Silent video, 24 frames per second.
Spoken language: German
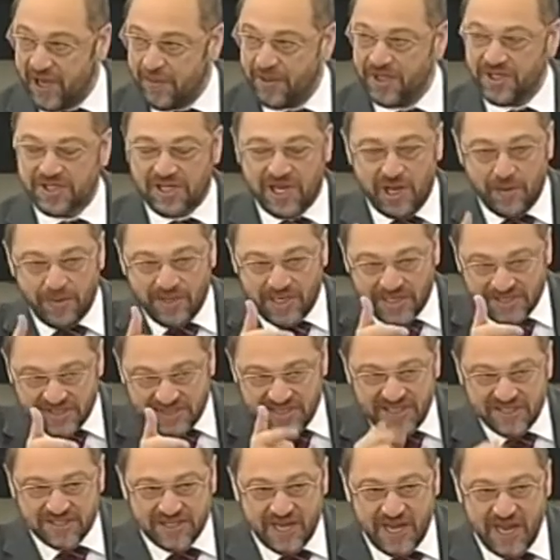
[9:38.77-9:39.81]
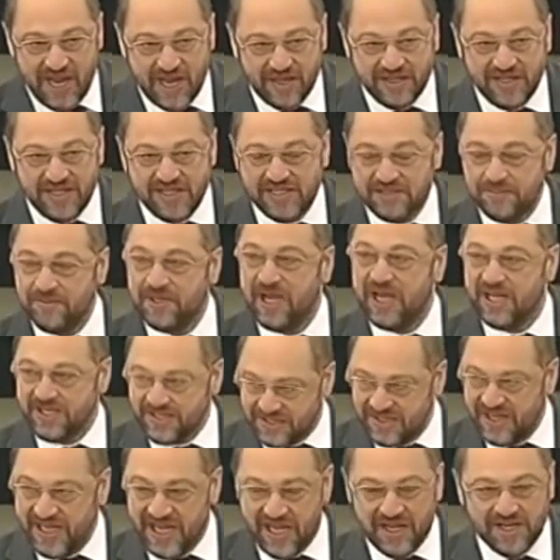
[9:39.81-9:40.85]
aber ich glaube dass dieser herr diesem
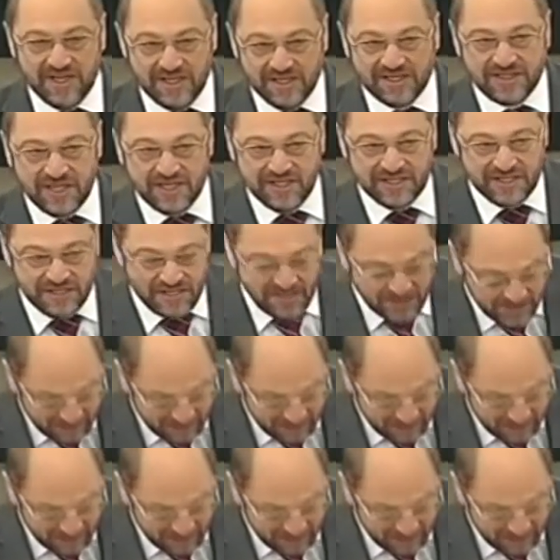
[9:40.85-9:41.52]
geist näher ist als ich.